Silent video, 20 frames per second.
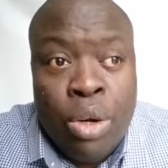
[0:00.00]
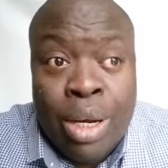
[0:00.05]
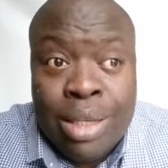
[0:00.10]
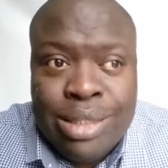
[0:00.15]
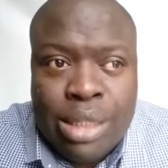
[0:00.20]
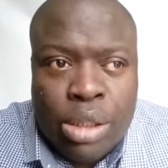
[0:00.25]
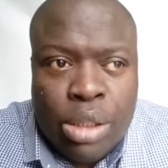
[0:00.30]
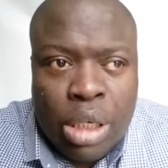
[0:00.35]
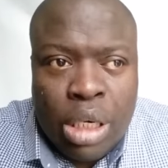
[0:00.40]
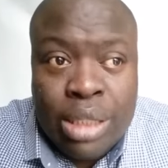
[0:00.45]

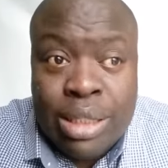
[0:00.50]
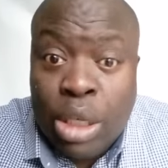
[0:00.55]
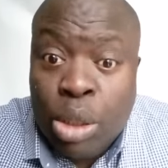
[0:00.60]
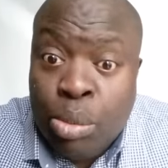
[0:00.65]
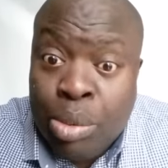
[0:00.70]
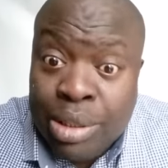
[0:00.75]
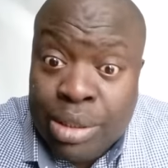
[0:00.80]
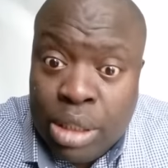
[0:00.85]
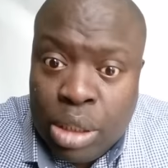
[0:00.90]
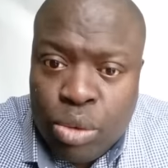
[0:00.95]
l'ancêtre, ça le
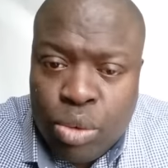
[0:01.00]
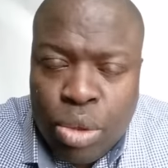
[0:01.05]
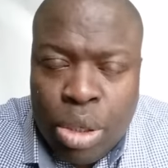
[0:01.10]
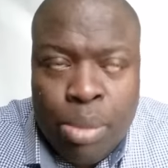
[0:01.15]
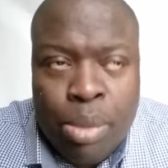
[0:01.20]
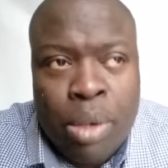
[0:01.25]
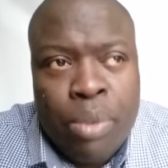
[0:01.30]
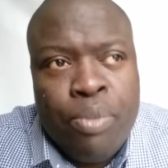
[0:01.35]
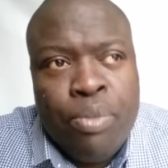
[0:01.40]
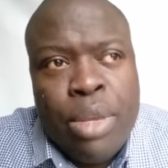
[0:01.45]
brisquait tout le
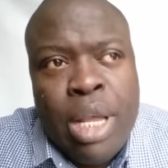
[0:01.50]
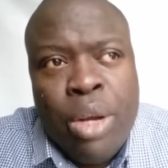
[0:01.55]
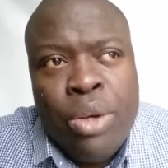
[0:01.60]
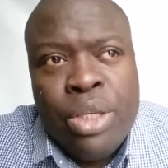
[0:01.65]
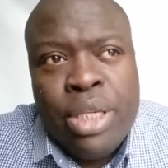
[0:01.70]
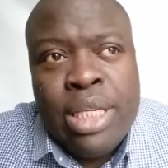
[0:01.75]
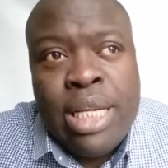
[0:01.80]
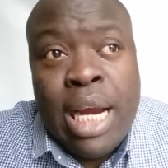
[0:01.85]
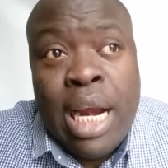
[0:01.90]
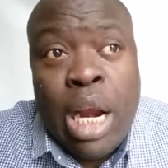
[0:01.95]
monde, et
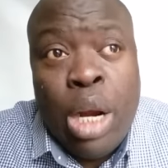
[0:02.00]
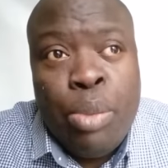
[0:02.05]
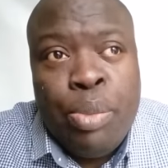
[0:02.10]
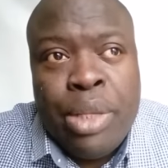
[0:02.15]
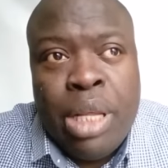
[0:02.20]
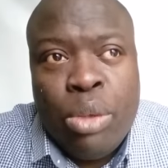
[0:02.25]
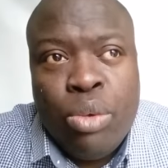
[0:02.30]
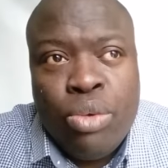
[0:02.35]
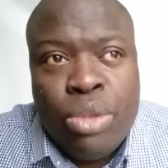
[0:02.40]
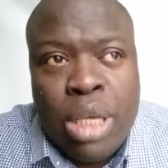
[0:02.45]
lui disait d'aller à
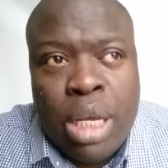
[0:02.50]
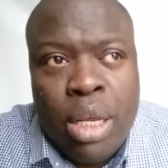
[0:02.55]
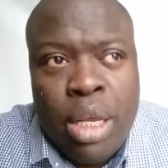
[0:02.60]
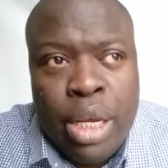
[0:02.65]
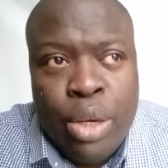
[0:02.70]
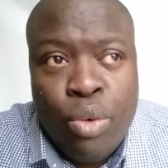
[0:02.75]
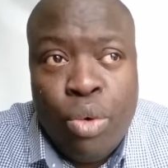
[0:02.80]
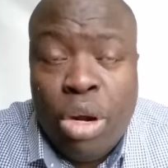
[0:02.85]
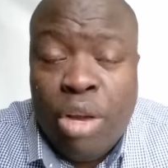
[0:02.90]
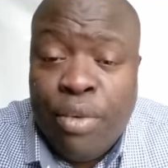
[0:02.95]
l'hôpital, tout ça.
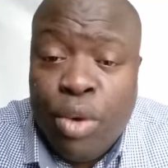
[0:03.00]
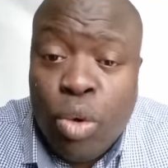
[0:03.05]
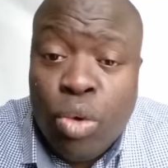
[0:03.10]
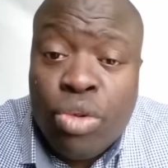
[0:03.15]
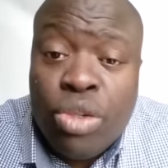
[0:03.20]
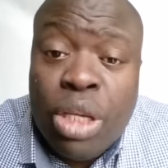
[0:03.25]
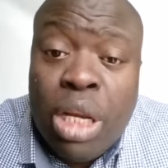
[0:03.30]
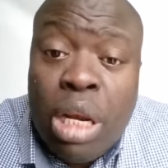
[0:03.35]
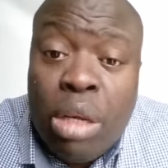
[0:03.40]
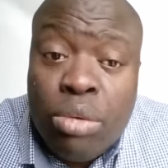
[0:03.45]
Et nous, on l'avait
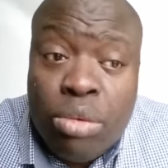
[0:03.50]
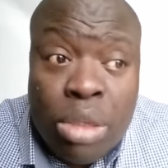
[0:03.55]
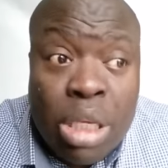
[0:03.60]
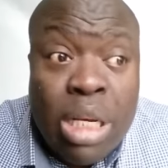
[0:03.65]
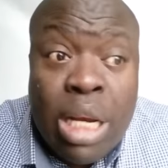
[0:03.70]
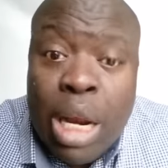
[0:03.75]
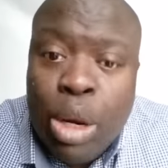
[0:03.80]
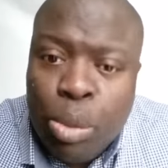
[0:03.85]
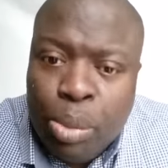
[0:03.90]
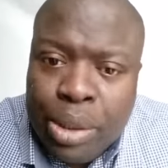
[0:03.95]
conseillé là,
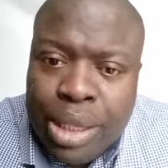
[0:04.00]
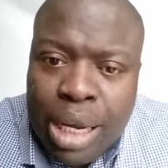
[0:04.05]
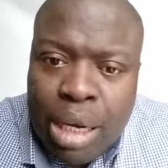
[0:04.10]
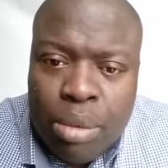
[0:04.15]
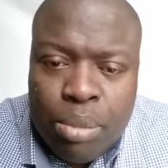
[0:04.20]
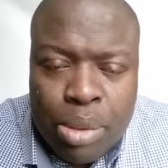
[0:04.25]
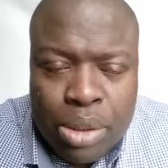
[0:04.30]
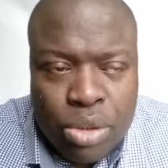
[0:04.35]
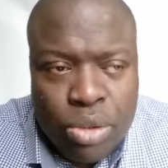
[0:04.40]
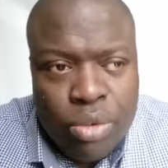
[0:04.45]
qu'il à l'hôpital,
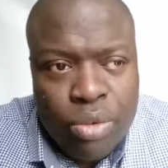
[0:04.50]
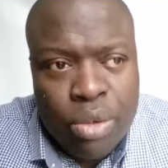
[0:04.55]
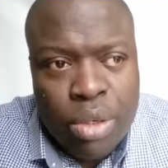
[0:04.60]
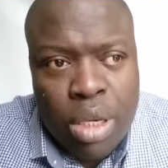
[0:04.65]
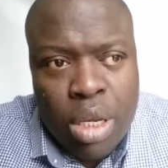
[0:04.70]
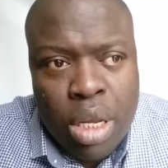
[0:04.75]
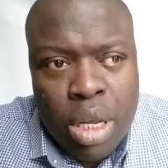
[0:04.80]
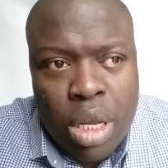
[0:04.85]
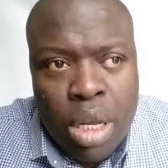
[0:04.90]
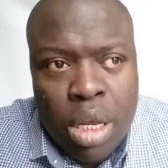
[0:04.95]
parce que,
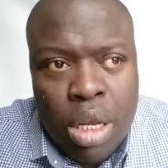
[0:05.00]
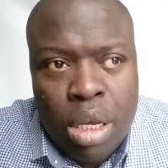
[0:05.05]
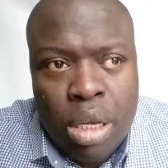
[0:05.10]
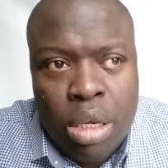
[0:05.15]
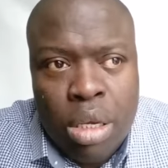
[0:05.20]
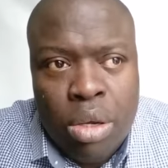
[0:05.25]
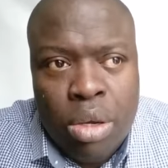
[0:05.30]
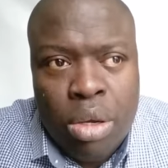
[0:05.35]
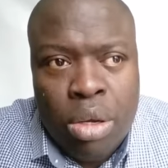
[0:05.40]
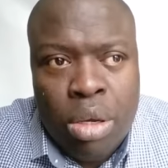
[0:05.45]

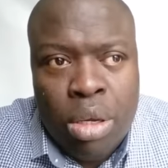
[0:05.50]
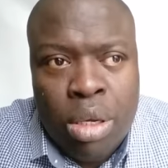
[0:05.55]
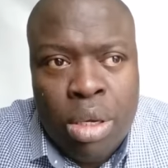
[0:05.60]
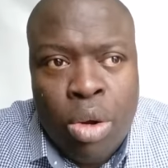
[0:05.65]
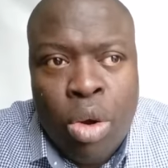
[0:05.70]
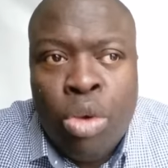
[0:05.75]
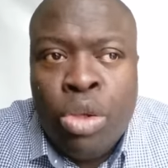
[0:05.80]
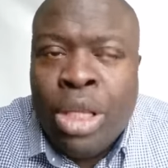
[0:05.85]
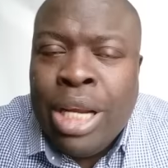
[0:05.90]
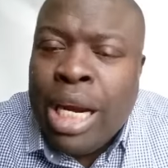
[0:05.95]
euh,
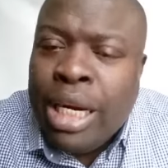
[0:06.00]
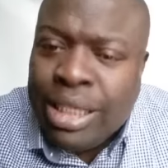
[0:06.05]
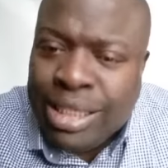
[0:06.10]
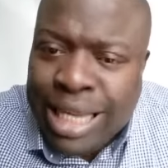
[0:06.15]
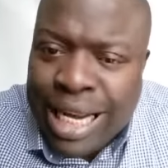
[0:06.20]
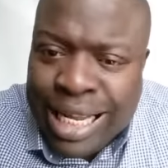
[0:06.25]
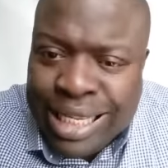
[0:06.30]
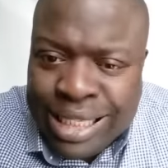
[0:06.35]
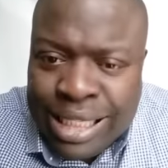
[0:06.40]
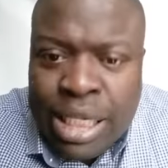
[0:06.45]
au-delà de ce
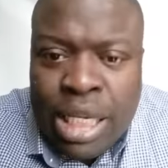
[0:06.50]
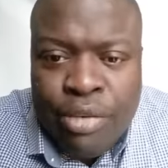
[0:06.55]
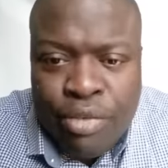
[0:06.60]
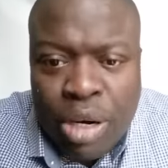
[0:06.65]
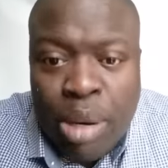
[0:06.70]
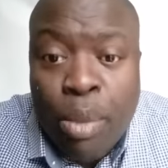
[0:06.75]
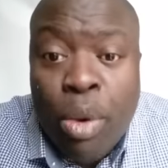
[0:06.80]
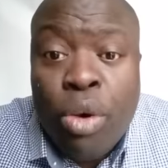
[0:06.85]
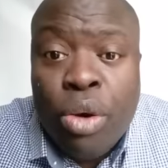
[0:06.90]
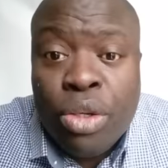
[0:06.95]
qu'elle a dit, il
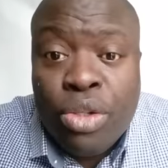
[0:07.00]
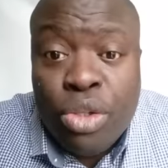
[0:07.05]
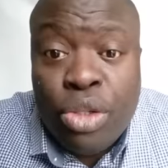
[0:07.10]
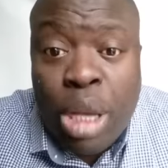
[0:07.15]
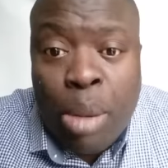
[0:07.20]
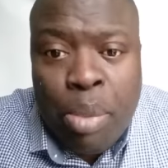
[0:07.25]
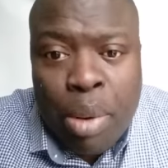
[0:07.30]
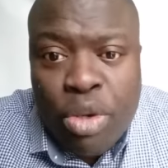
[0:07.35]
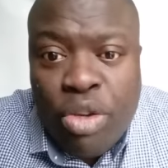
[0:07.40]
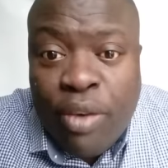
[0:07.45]
faut d'abord que si tu
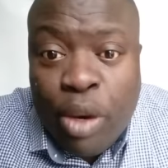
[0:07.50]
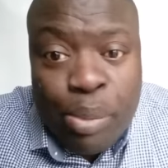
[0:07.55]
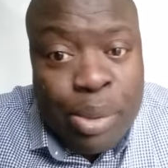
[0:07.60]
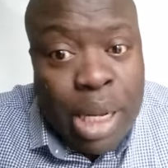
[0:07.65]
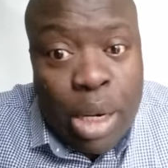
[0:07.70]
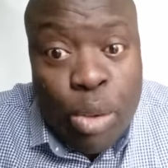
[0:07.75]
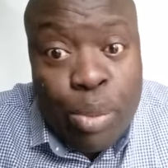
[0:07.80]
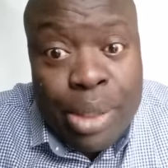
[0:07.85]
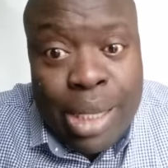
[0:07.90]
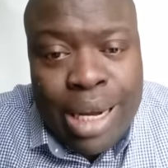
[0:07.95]
es un produit tu vas à
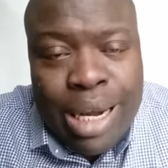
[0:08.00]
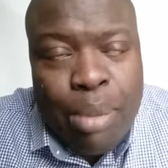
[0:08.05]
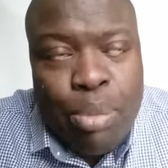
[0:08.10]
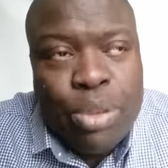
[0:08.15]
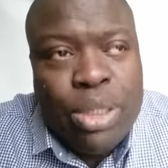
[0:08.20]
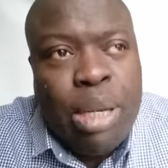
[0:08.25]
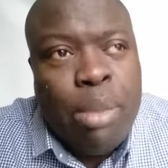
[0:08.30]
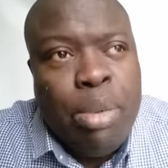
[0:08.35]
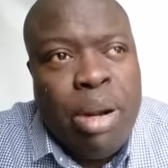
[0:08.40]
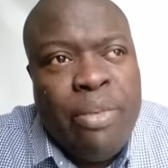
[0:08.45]
l'hôpital, l'hôpital est là
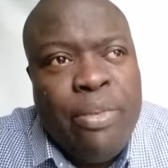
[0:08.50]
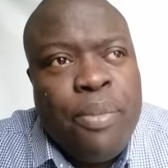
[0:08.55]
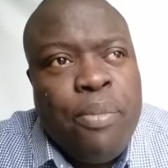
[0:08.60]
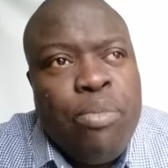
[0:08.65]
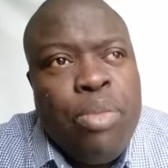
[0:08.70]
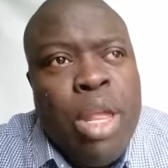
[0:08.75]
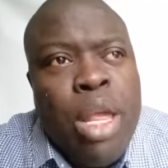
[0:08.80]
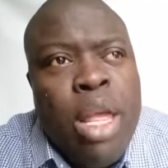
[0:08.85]
pour ça. Bref.